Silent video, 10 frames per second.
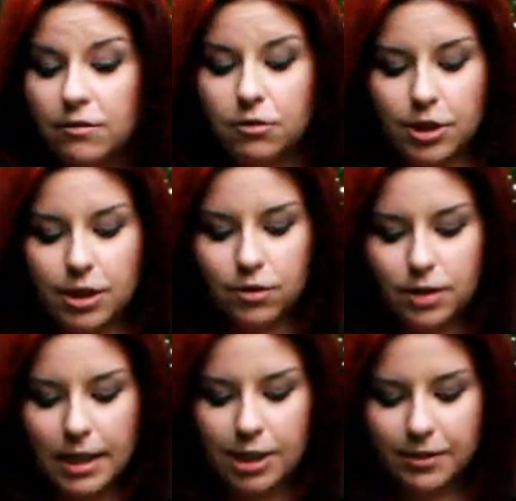i wyłącznie
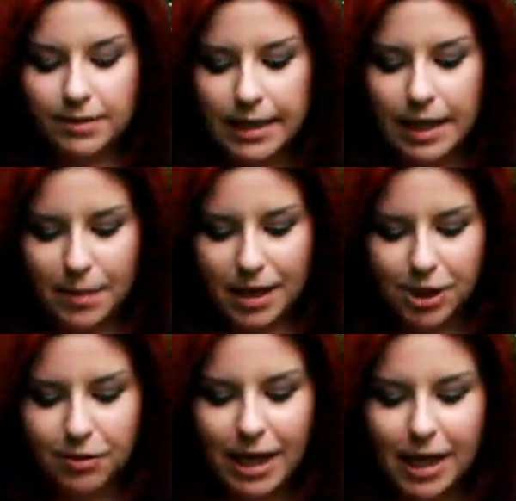dostać je w TK
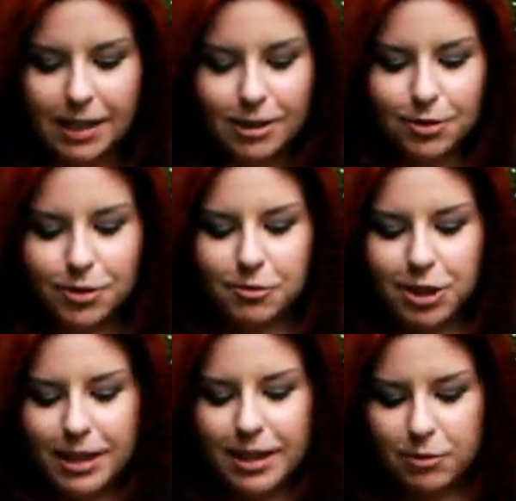Maxie. One charakteryzują
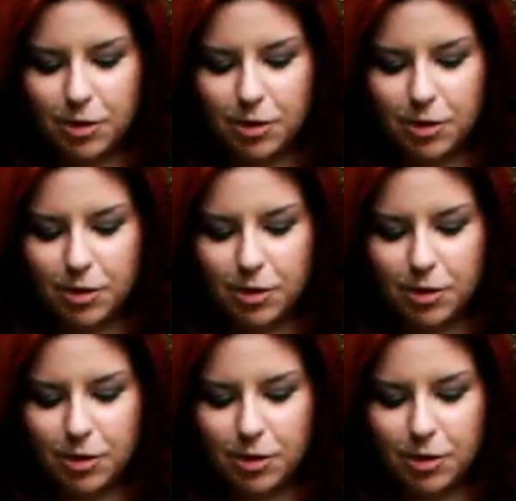się tym,